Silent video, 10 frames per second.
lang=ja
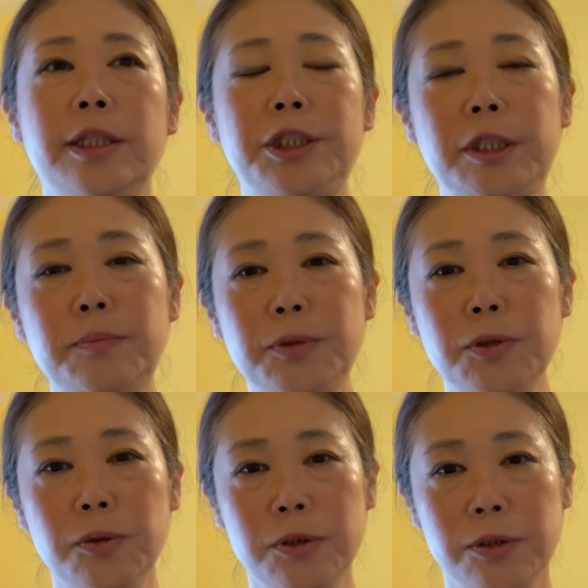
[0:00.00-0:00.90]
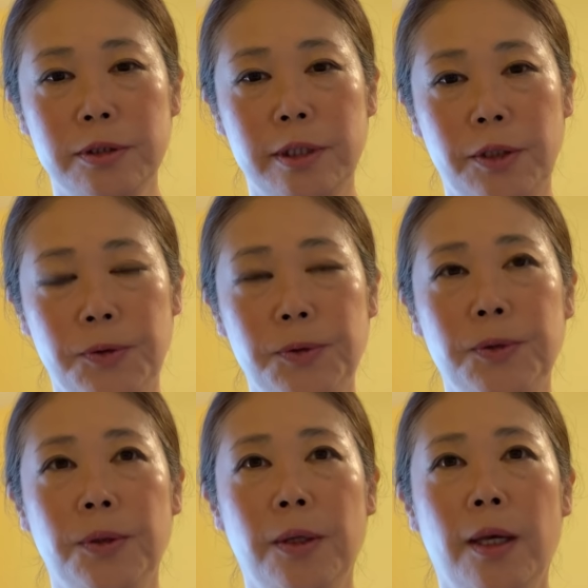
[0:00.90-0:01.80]
シンプソンズってい
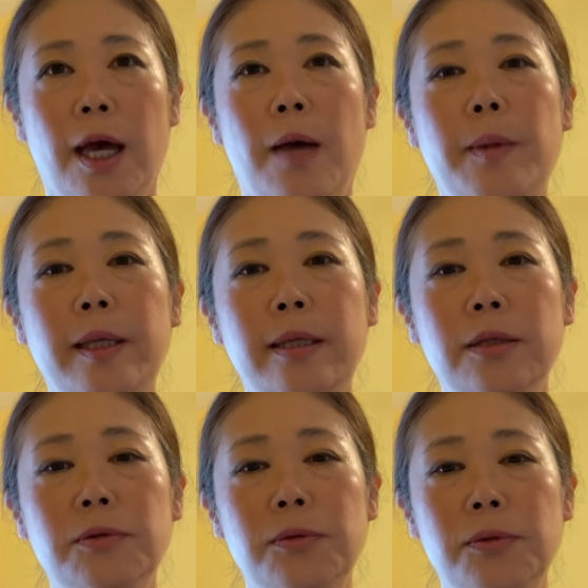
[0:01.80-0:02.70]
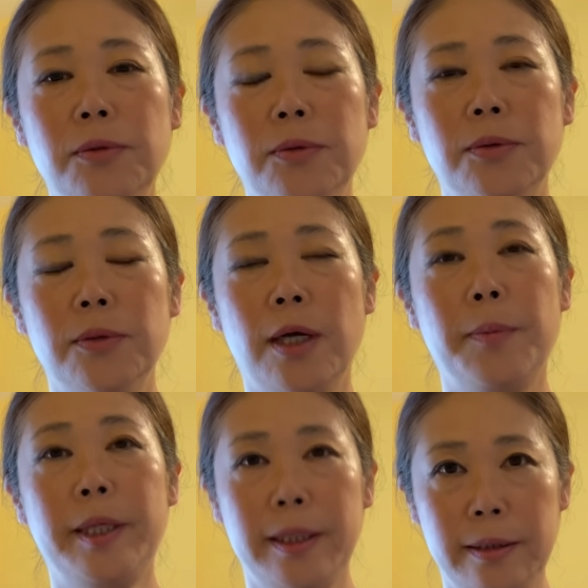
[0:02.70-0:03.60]
うアメリカの
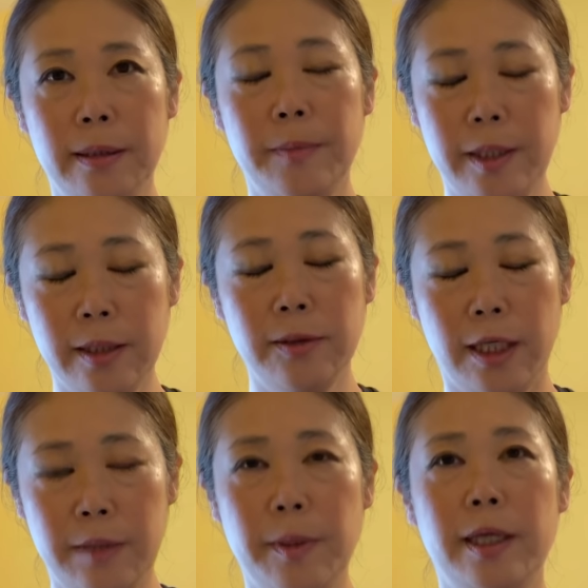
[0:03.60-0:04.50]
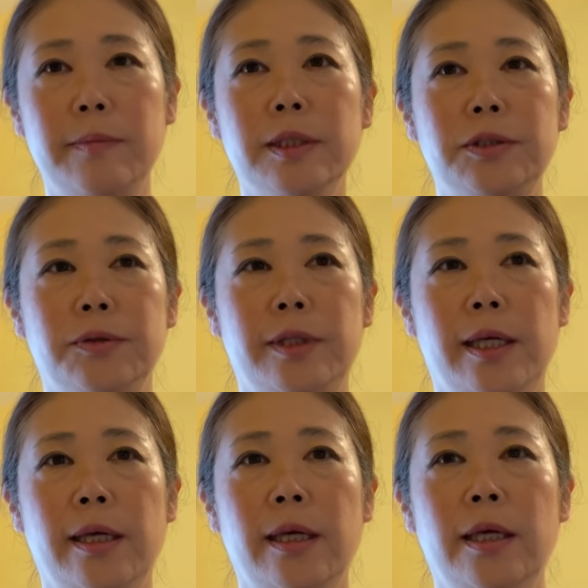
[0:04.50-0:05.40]
アメリ、アメリカのアニメありますよね。